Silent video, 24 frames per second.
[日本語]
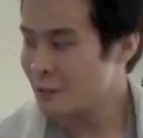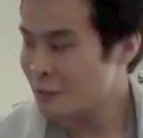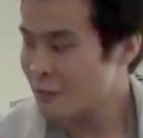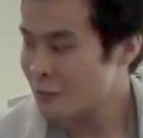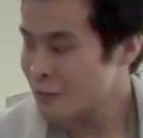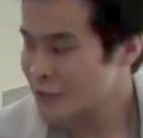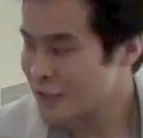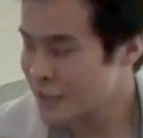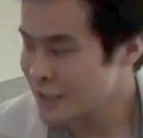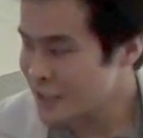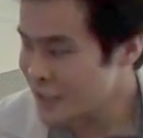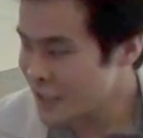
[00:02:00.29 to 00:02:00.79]

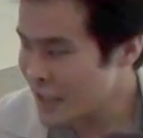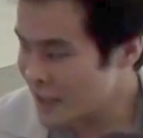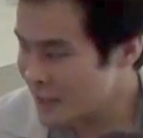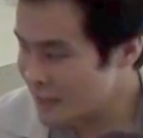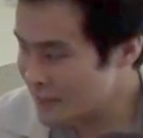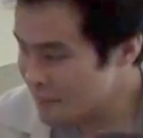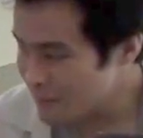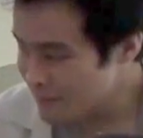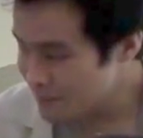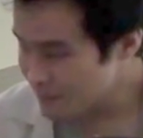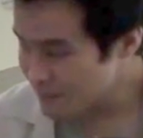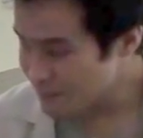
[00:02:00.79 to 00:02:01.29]
放射
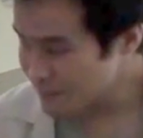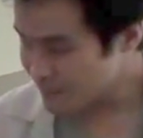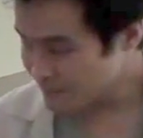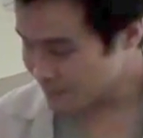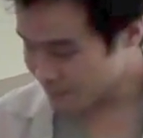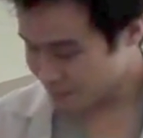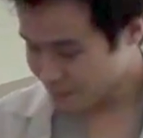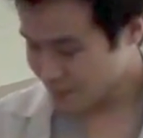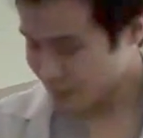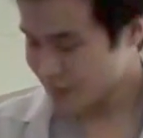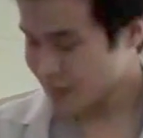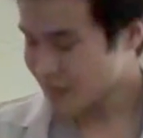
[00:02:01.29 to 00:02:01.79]
性
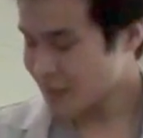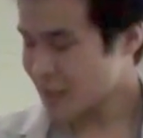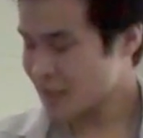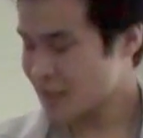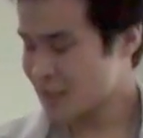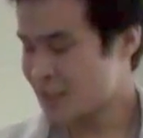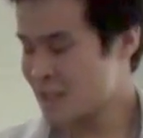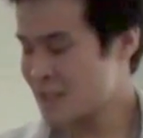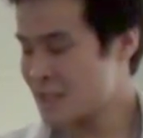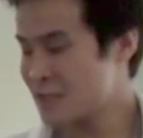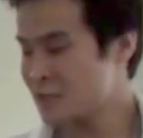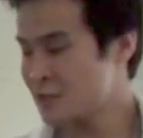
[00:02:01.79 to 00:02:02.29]

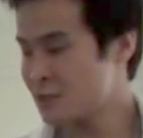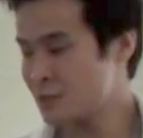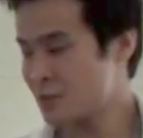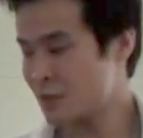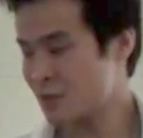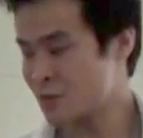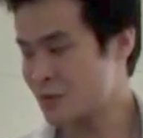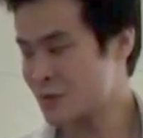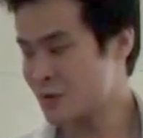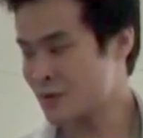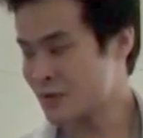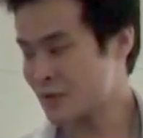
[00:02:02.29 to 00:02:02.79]

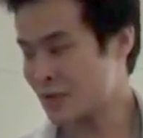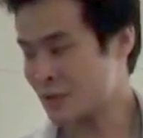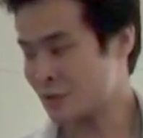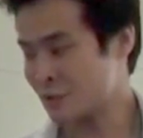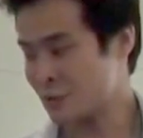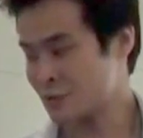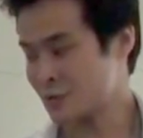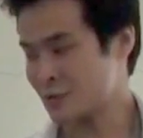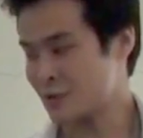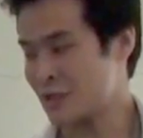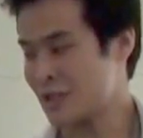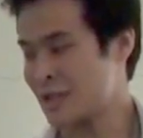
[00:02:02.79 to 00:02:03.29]
セシウムを含んだ
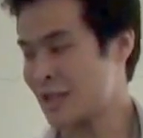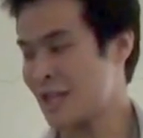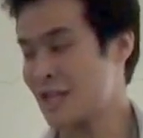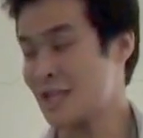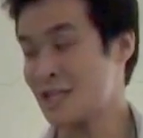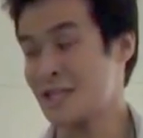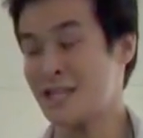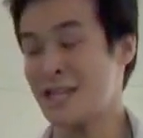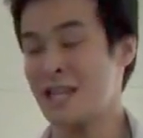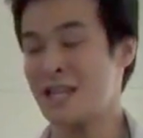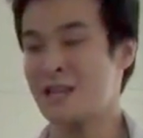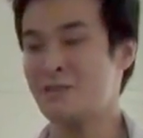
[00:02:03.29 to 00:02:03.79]
土壌に
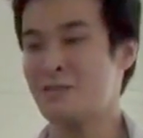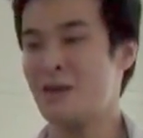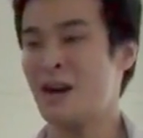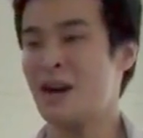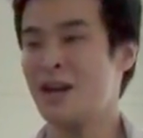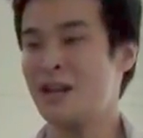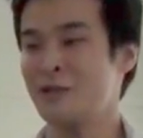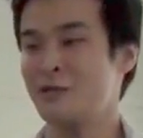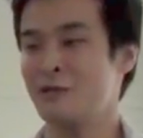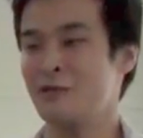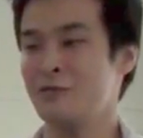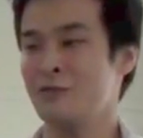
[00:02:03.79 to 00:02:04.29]
対してひま
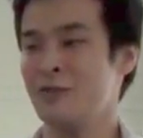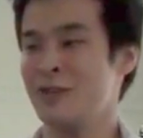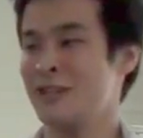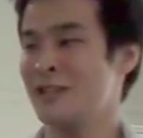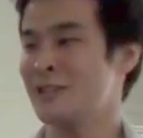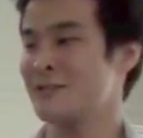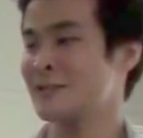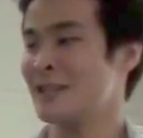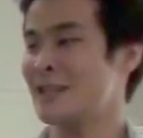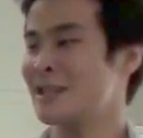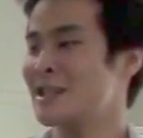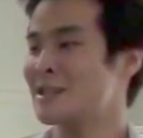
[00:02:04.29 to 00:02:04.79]
わりを植え
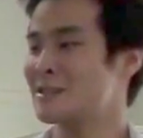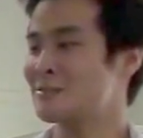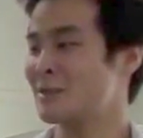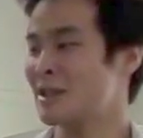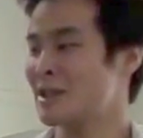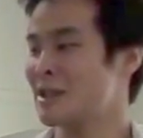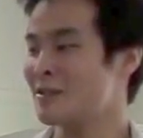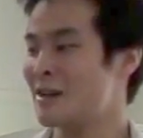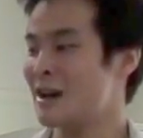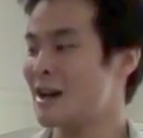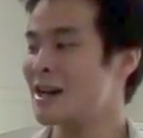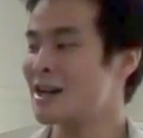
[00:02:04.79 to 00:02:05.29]
て育てる
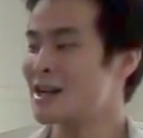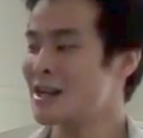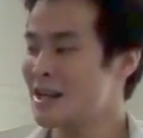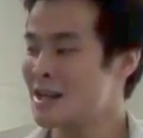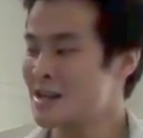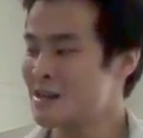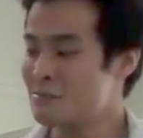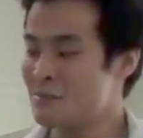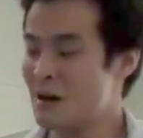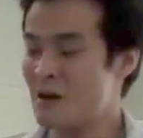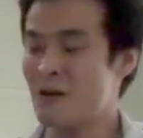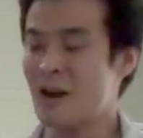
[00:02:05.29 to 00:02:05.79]
までは
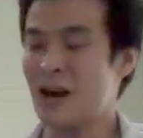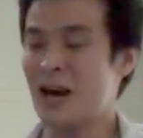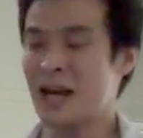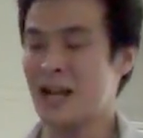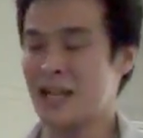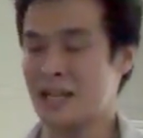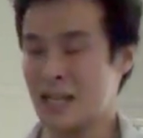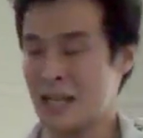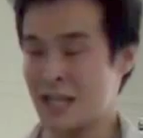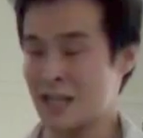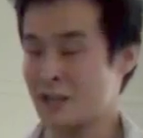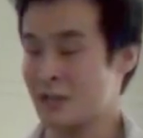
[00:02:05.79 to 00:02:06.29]
まあ分か
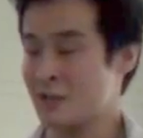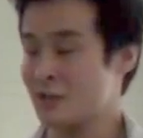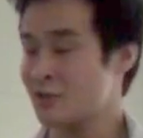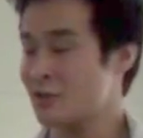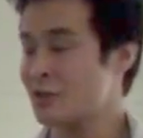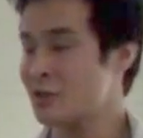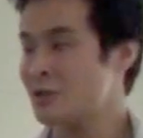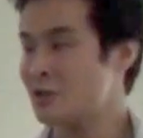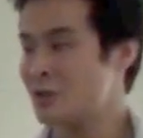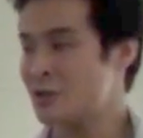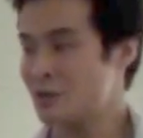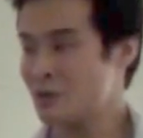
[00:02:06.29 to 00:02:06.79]
らない
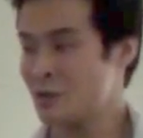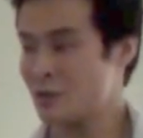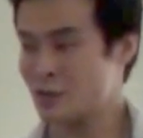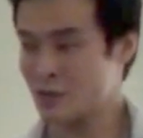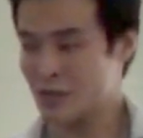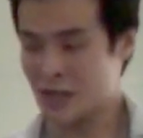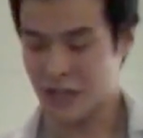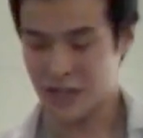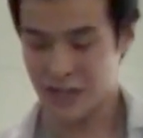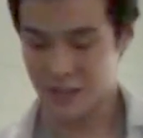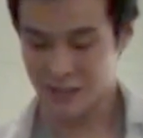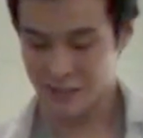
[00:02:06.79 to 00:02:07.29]
というよ
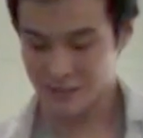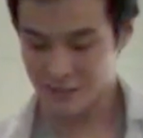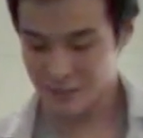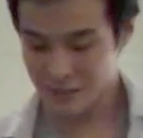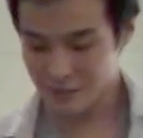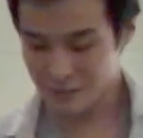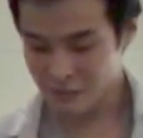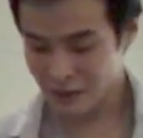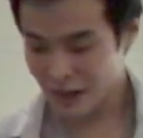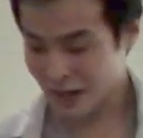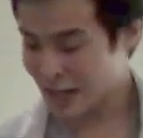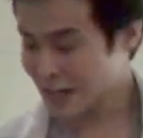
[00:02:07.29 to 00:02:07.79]
うな
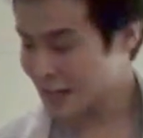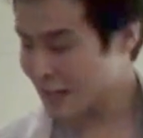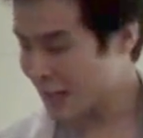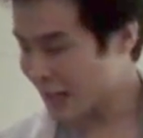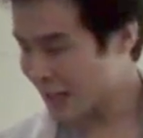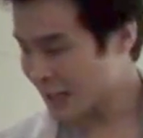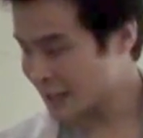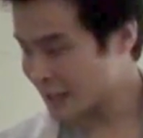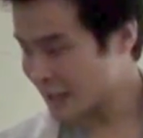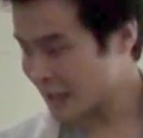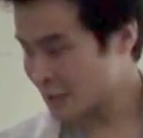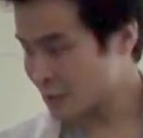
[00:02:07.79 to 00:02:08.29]
分から
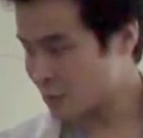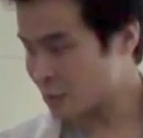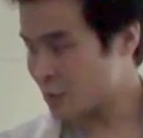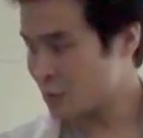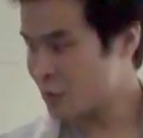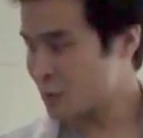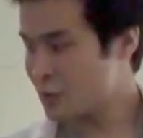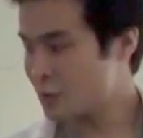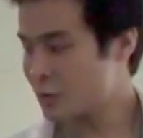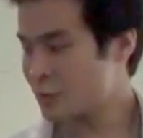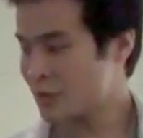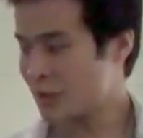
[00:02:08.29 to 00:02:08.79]
なかったと
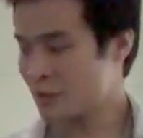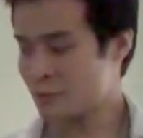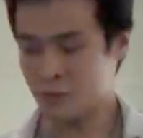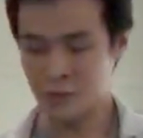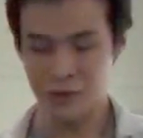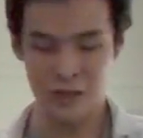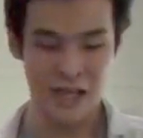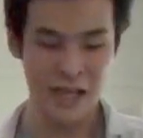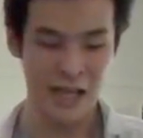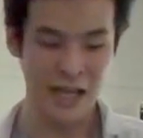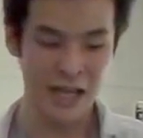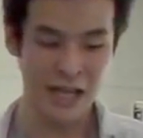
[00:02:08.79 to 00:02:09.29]
いうような
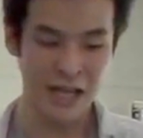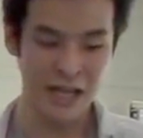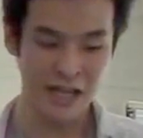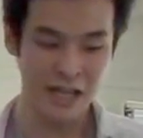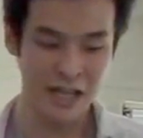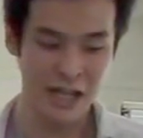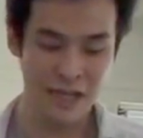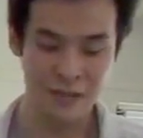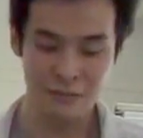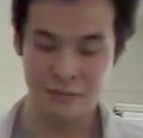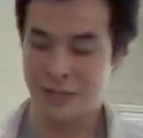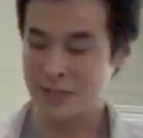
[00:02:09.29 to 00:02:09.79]
問題が
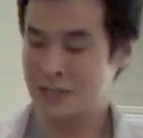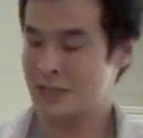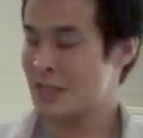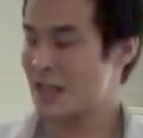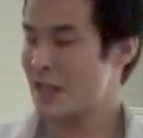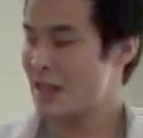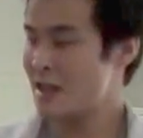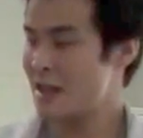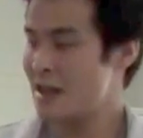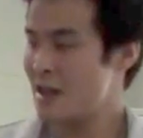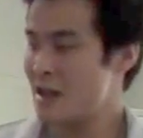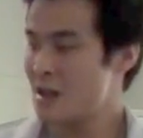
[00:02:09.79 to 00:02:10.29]
ありまし
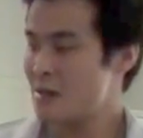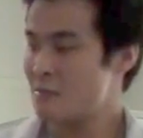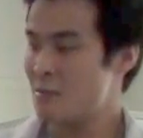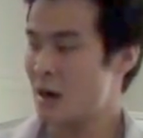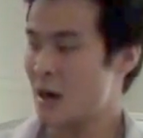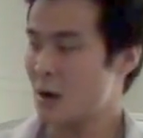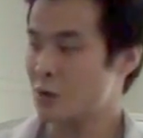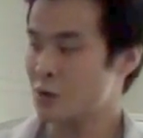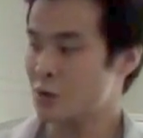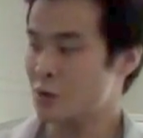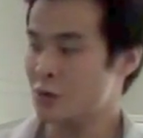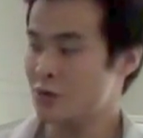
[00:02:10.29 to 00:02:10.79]
て、
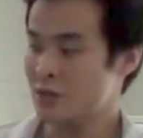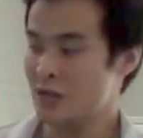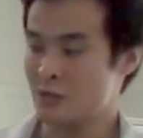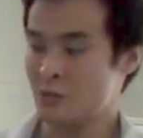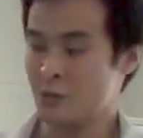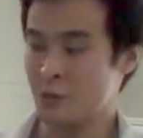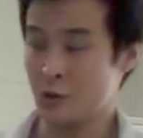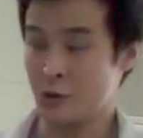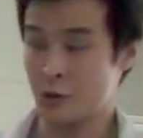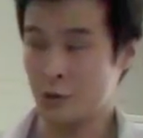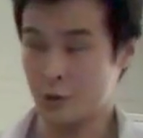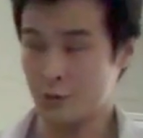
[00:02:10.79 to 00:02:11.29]
まあ、このような
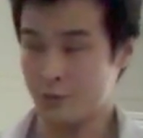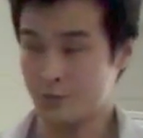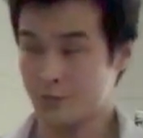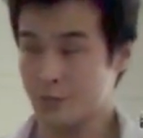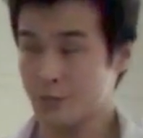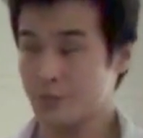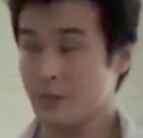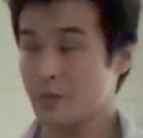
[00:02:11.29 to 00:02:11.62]
ものを